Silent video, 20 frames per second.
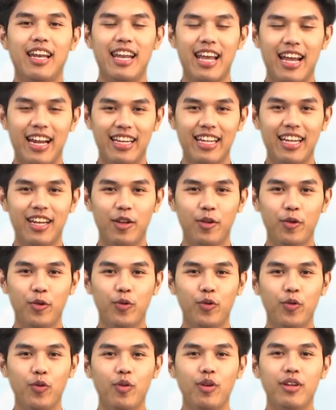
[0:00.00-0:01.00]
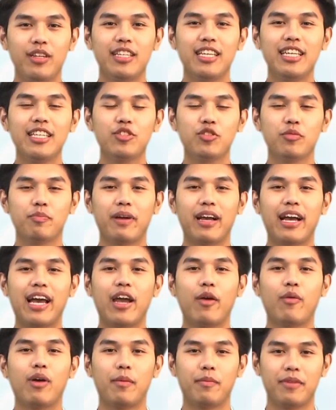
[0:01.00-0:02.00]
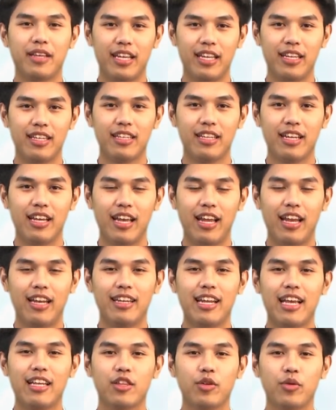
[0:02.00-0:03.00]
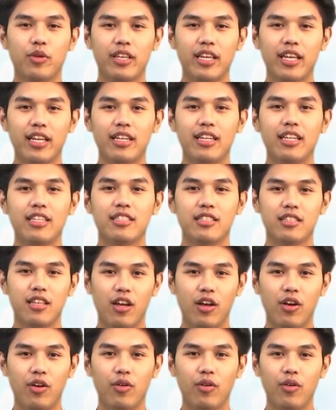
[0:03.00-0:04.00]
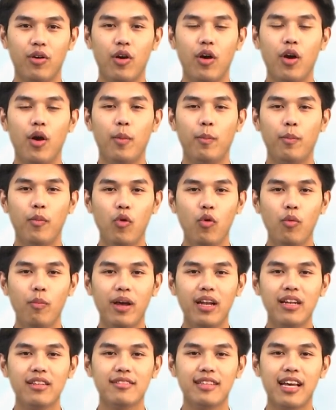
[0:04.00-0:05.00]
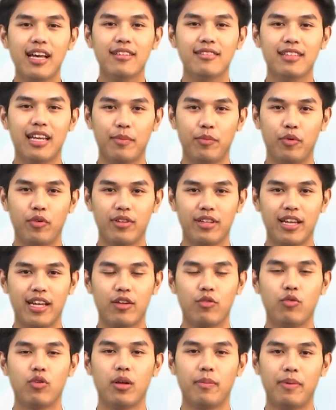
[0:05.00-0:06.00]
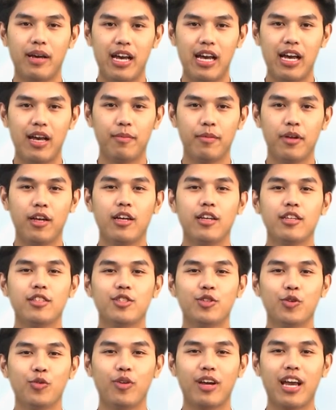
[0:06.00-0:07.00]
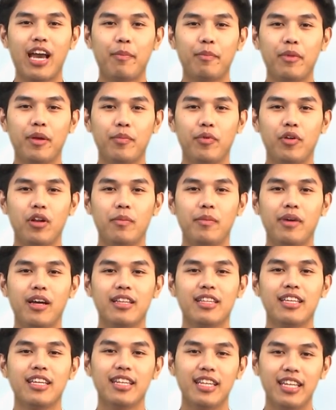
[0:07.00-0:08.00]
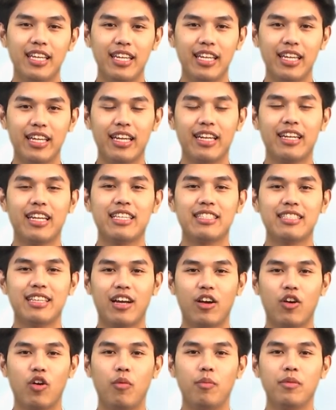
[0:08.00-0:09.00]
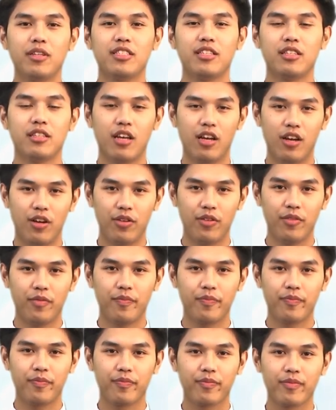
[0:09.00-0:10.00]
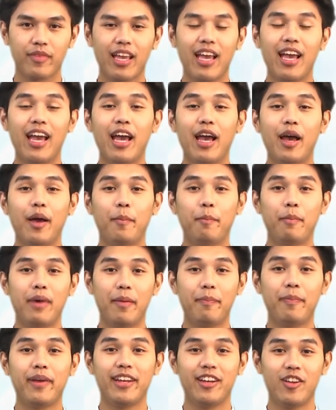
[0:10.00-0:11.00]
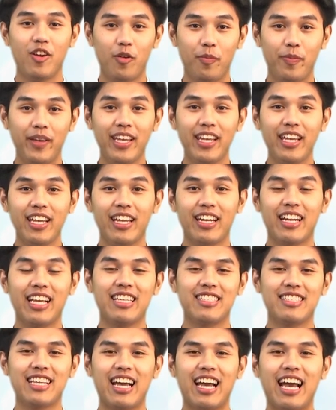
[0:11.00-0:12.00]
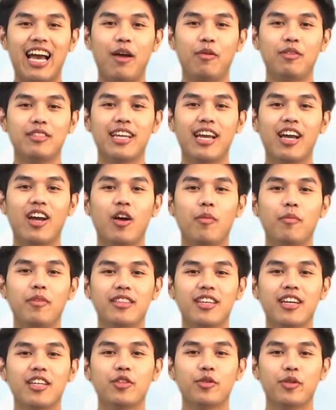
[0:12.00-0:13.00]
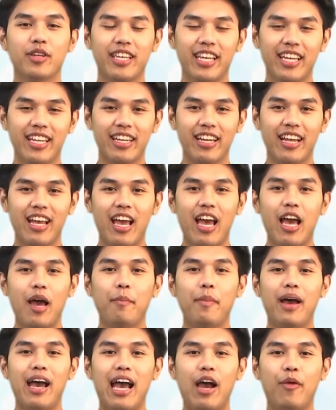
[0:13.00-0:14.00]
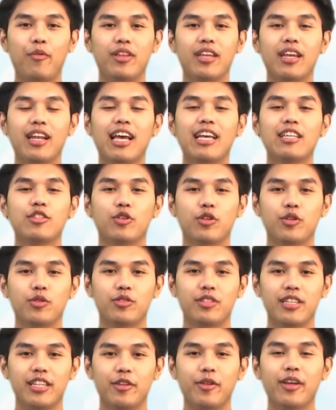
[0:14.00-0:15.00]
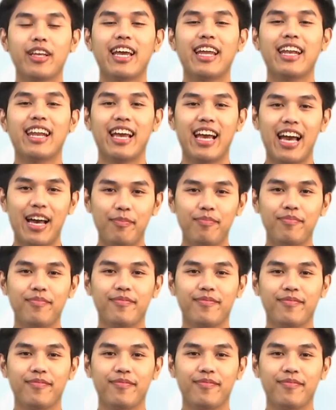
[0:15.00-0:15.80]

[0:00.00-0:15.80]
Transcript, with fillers: แหล่งเรียนรู้ที่จุดประกายความคิดนักธุรกิจดิจิทัล มุ่งมั่นสร้างสรรค์ผลงานคุณภาพ สู่การเป็นพลเมืองที่ดีในสังคมดิจิทัล มาเป็นน้องพี่ในสาขาวิชาคอมพิวเตอร์ธุรกิจมหาวิทยาลัยสวนดุสิตด้วยกันนะครับ